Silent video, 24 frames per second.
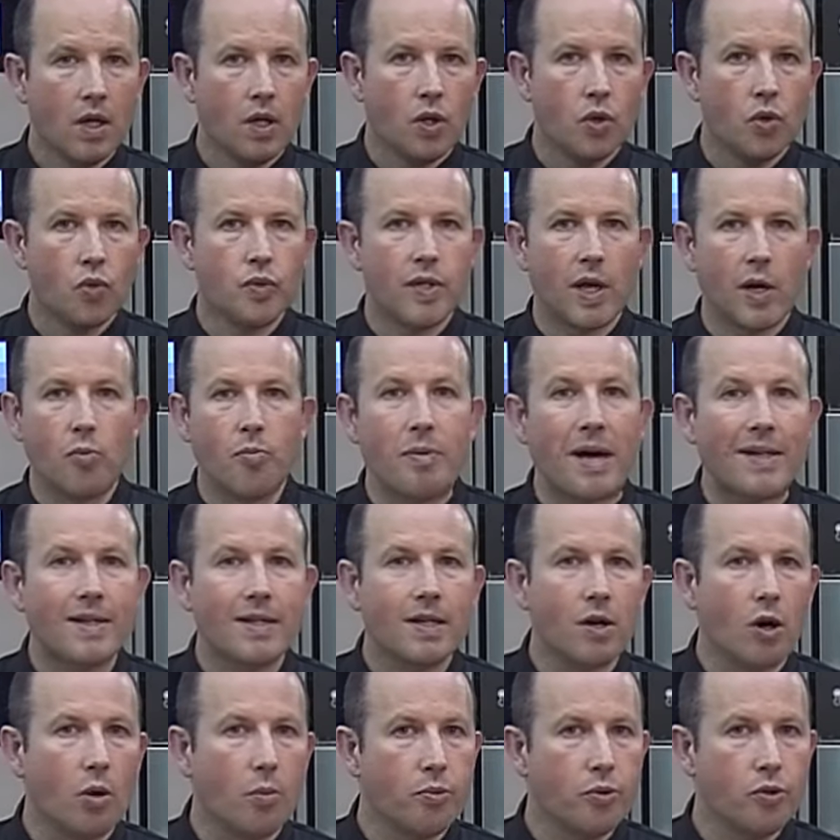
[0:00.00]
Nous allons
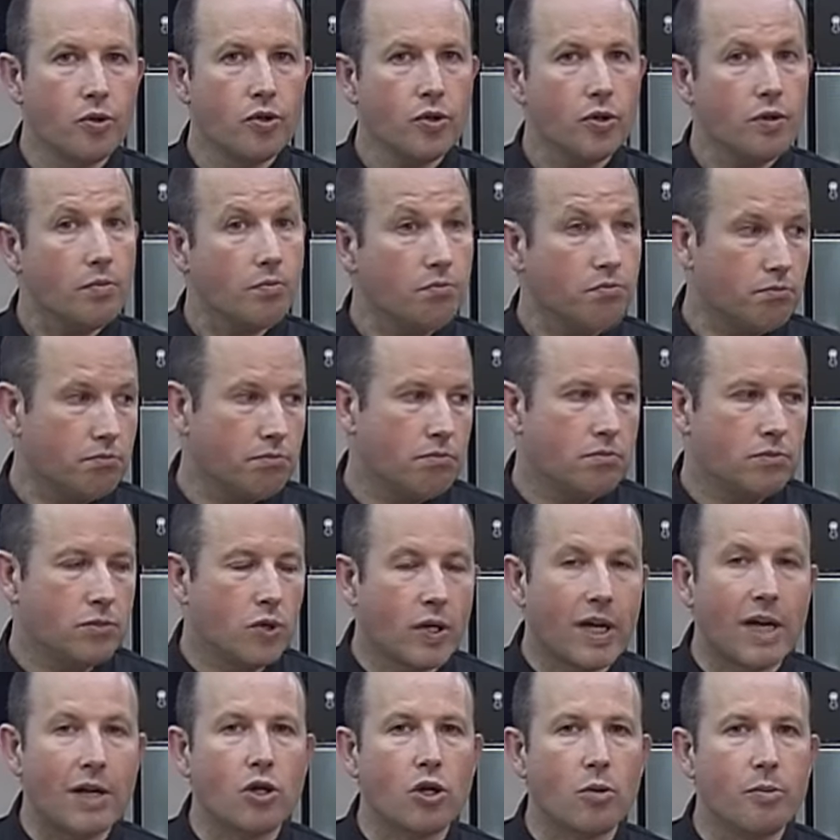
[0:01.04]
partir en pause dans
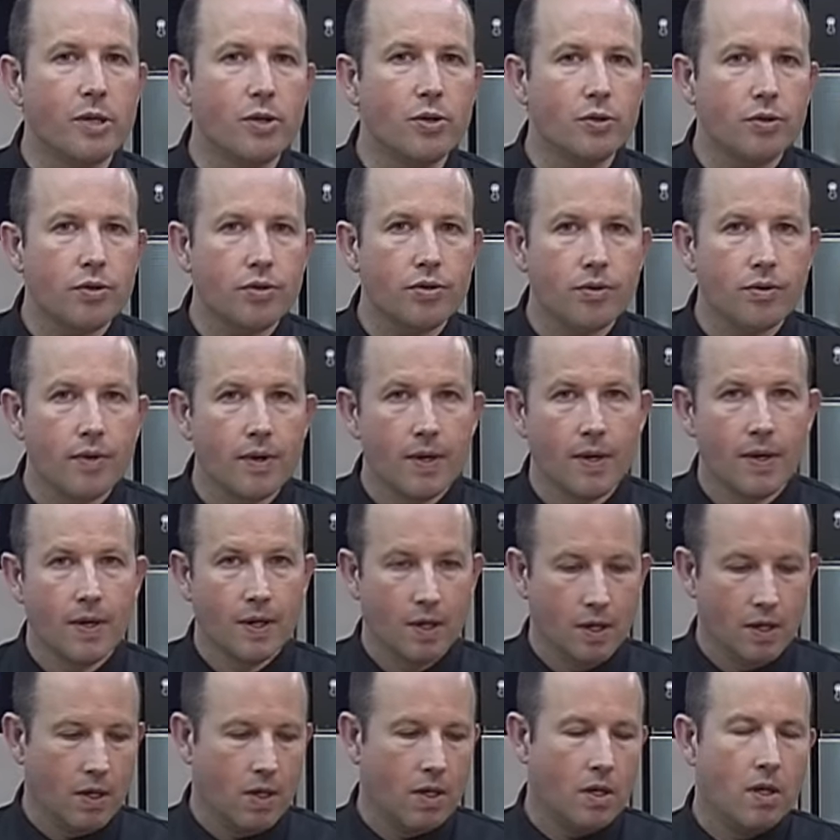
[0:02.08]
quelques minutes.
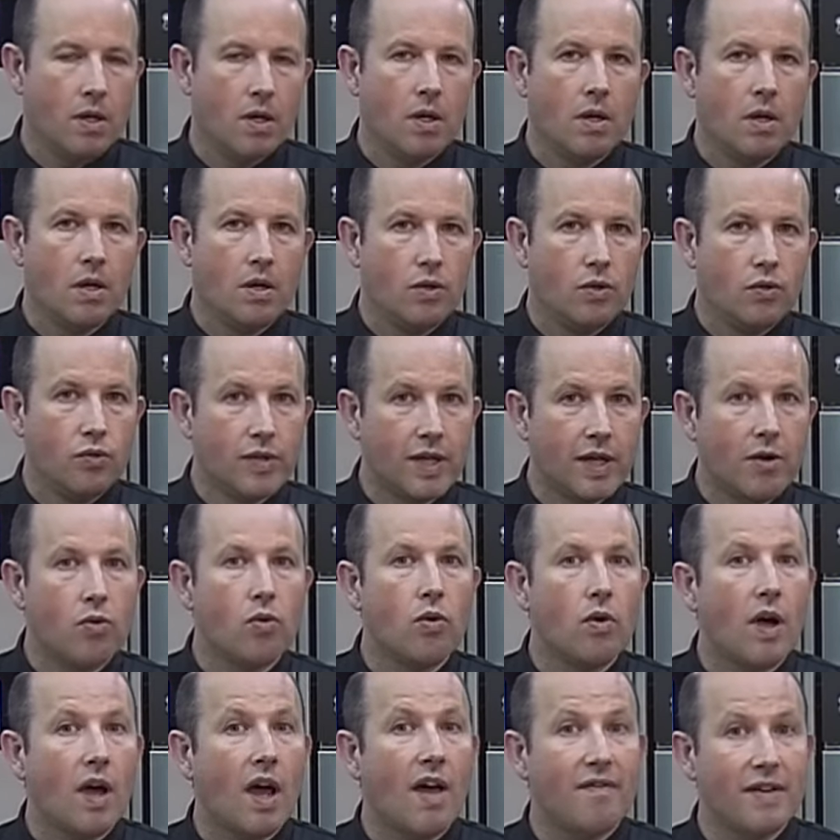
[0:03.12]
Nous
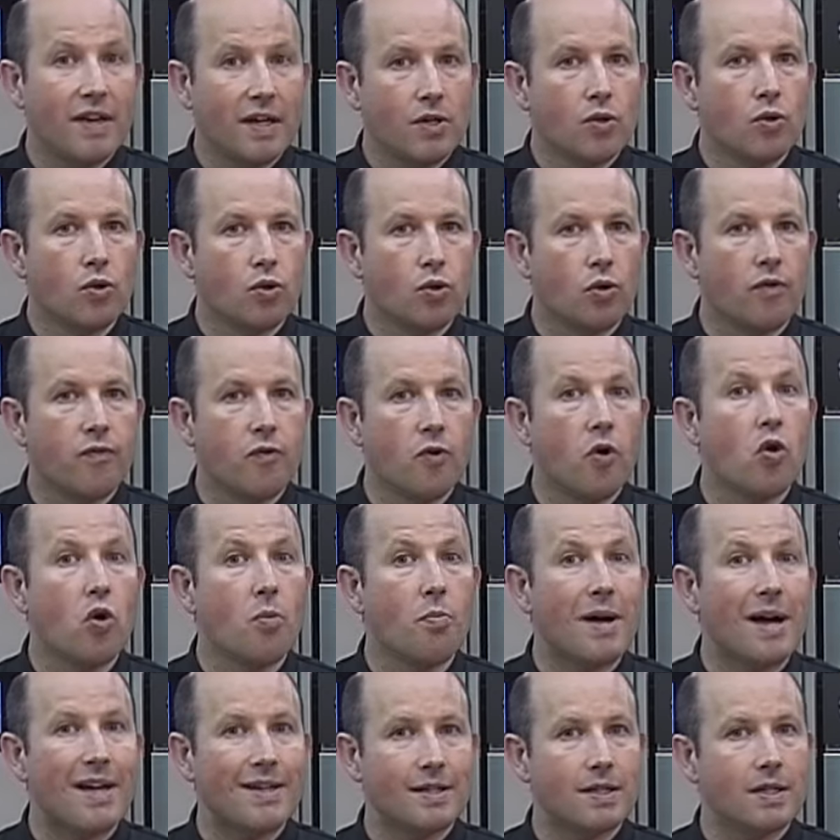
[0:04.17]
allons, avec notre four
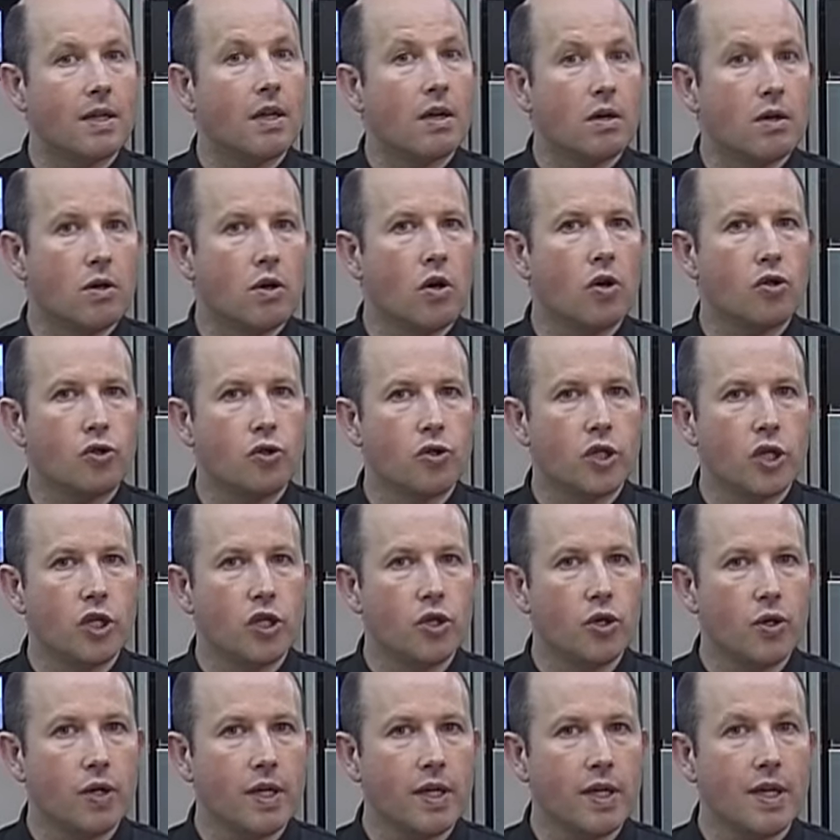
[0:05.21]
compact corps de chez
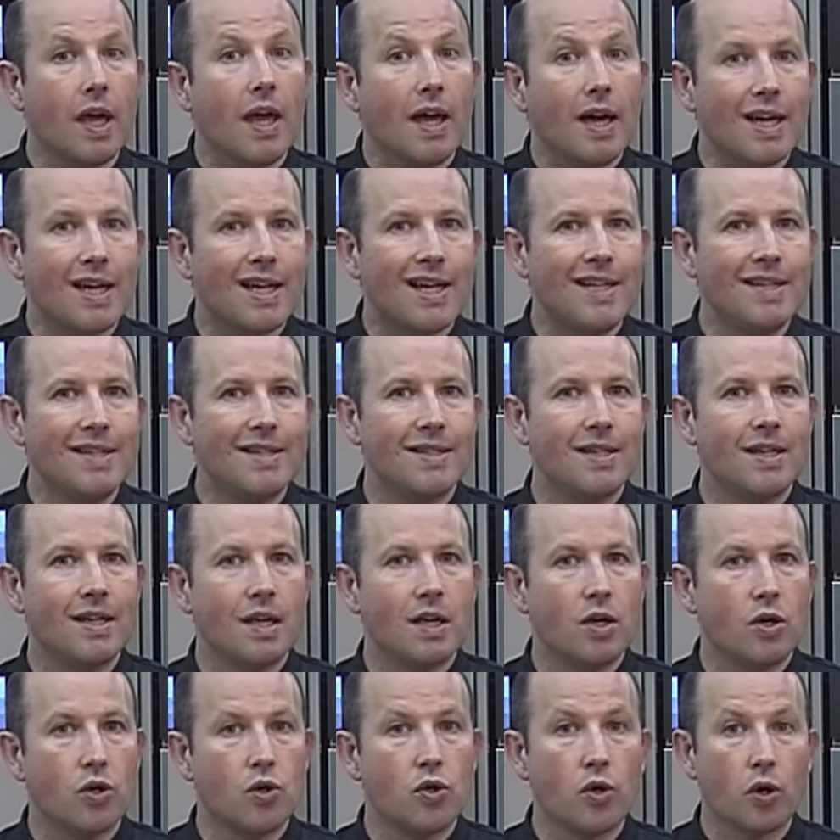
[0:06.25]
Dioric,
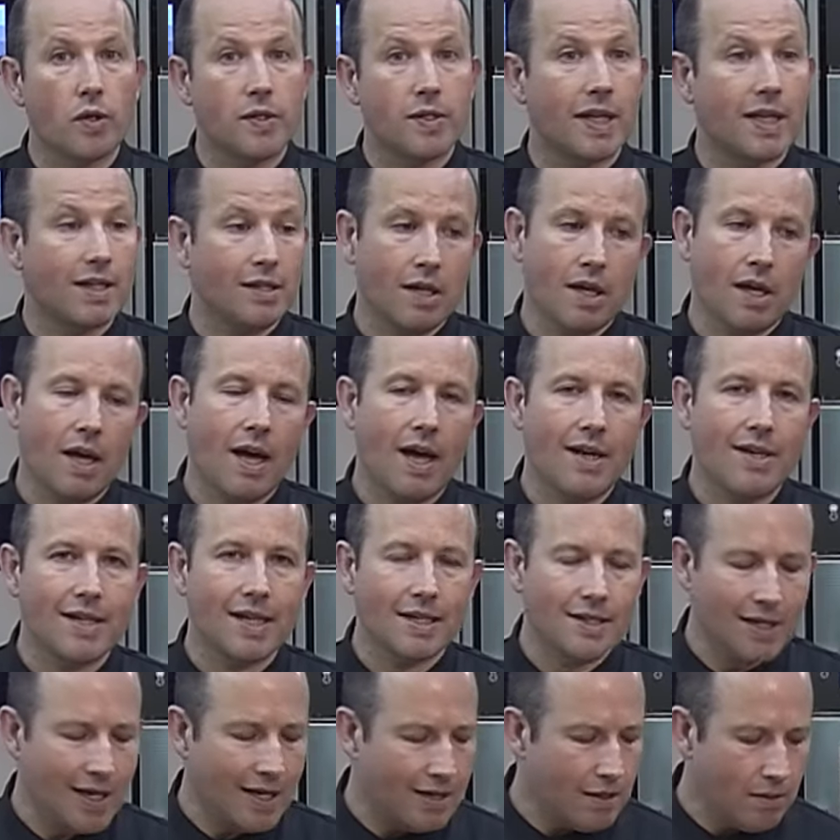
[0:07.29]
réaliser une recette
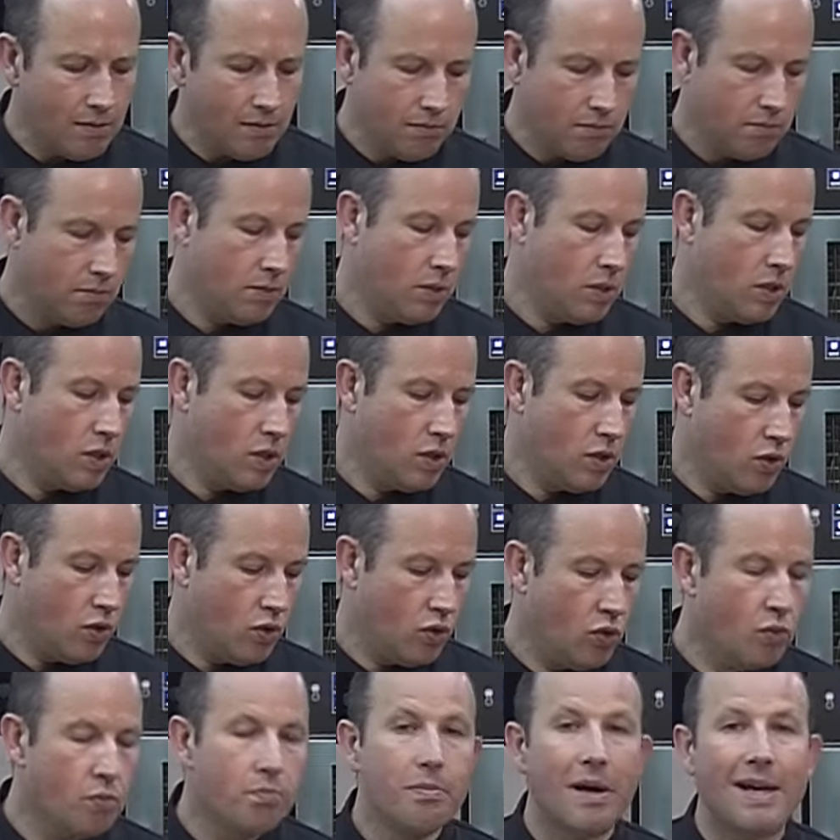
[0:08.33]
alsacienne,
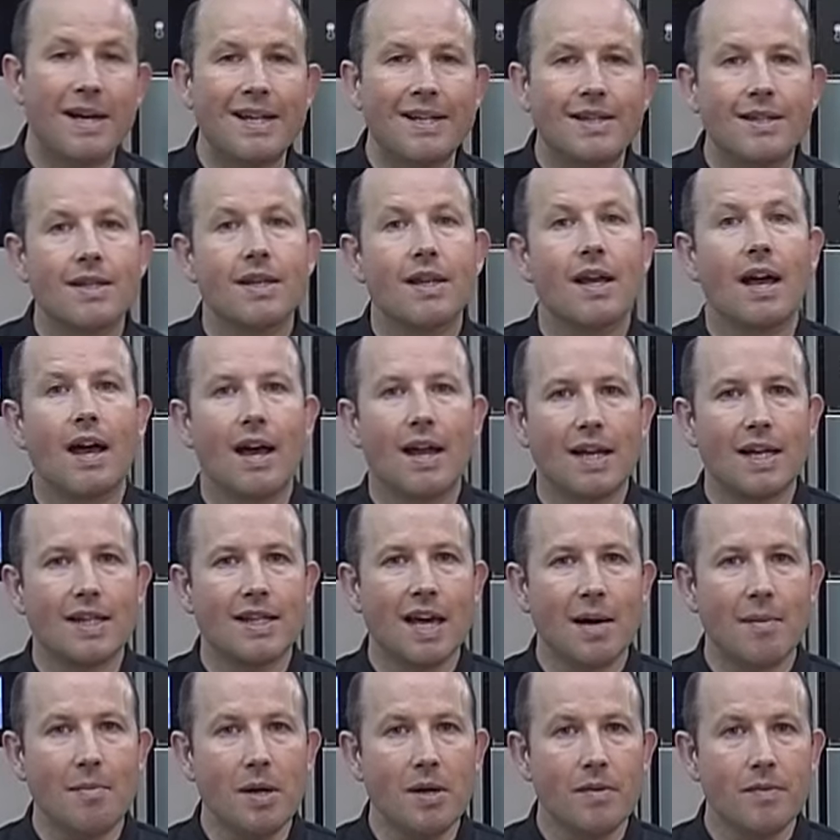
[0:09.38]
une palette à la
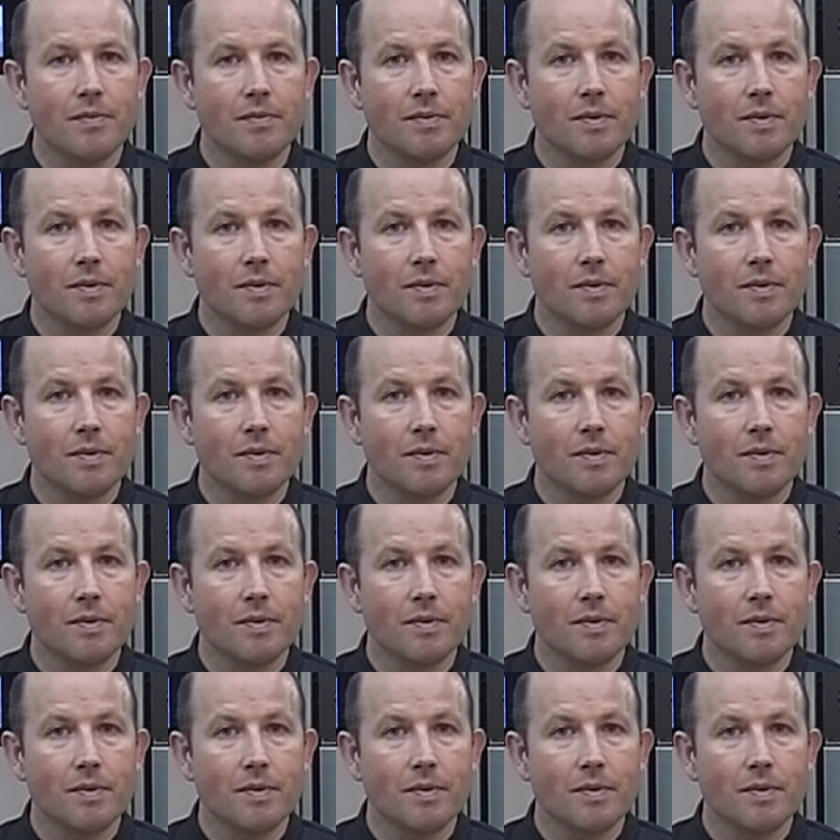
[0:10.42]
diable,